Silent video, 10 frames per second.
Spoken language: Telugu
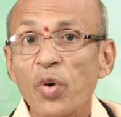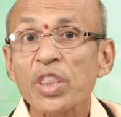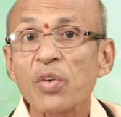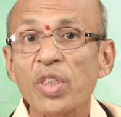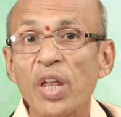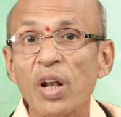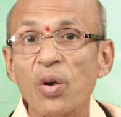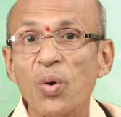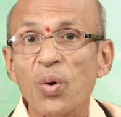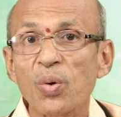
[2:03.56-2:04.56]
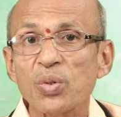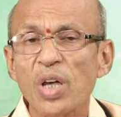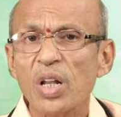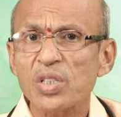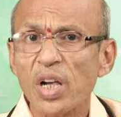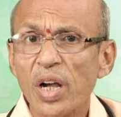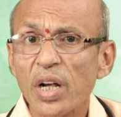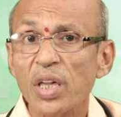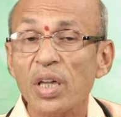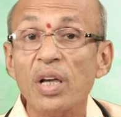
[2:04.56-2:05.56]
వైద్య విధానాల్లో చాలా
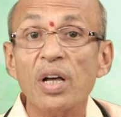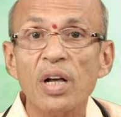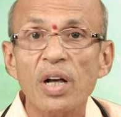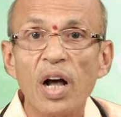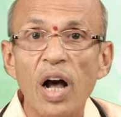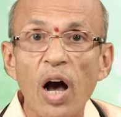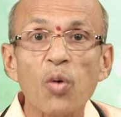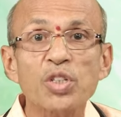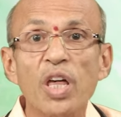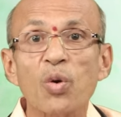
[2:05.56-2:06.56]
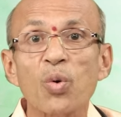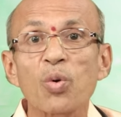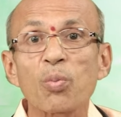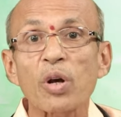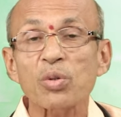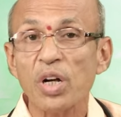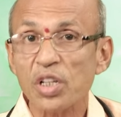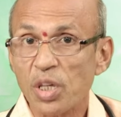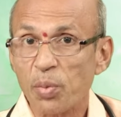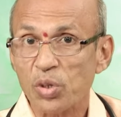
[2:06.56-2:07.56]
చక్కటి ఔషధాలు మనకు
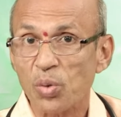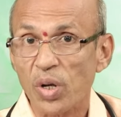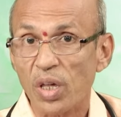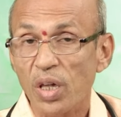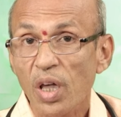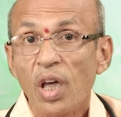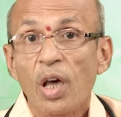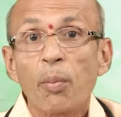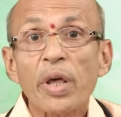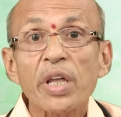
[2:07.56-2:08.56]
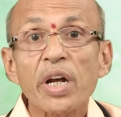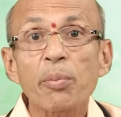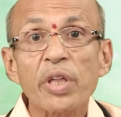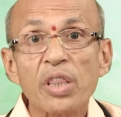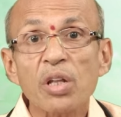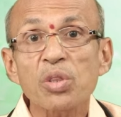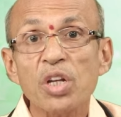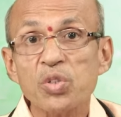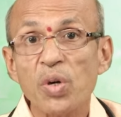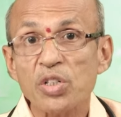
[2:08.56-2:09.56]
తటస్థపడుతూ ఉంటాయి మరి ఇక్కడ మీరందరూ
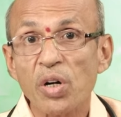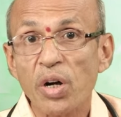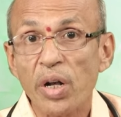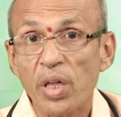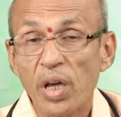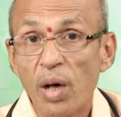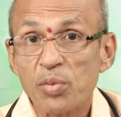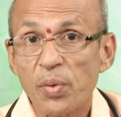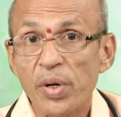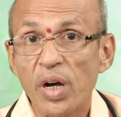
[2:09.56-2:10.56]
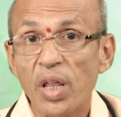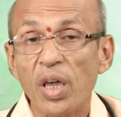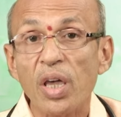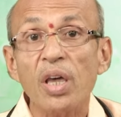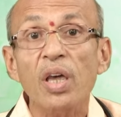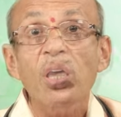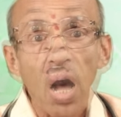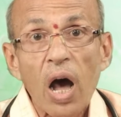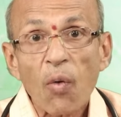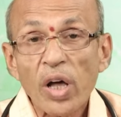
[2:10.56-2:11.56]
తెలుసుకోవాల్సినటువంటి అంశం ఏంటంటే
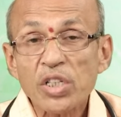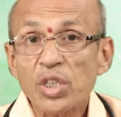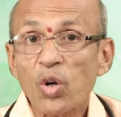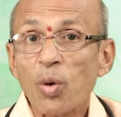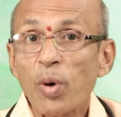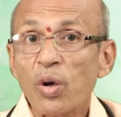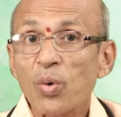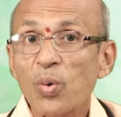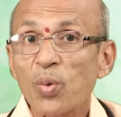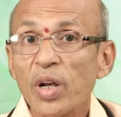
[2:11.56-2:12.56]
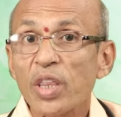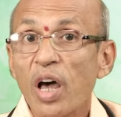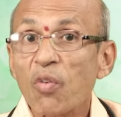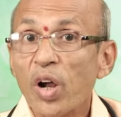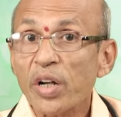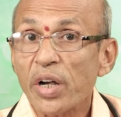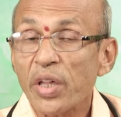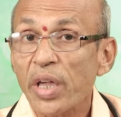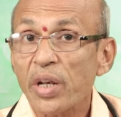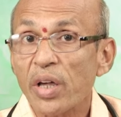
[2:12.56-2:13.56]
అవాంఛిత రోమాలు లేదా అన్వాంటెడ్
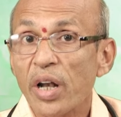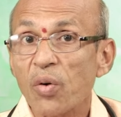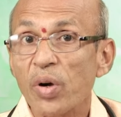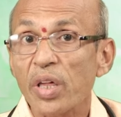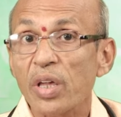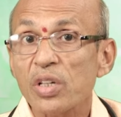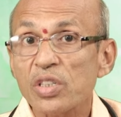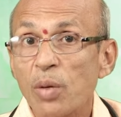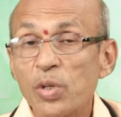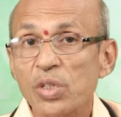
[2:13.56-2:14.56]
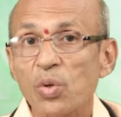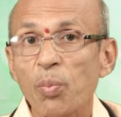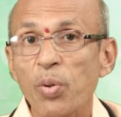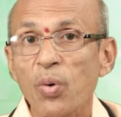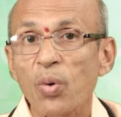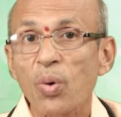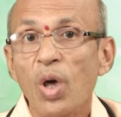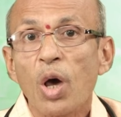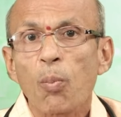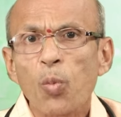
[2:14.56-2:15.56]
హెయిర్ అనేటువంటి సమస్య ఉన్నప్పుడు
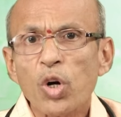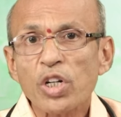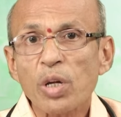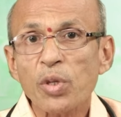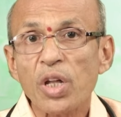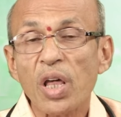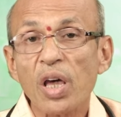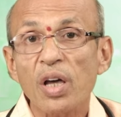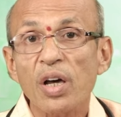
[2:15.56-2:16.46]
మొట్టమొదట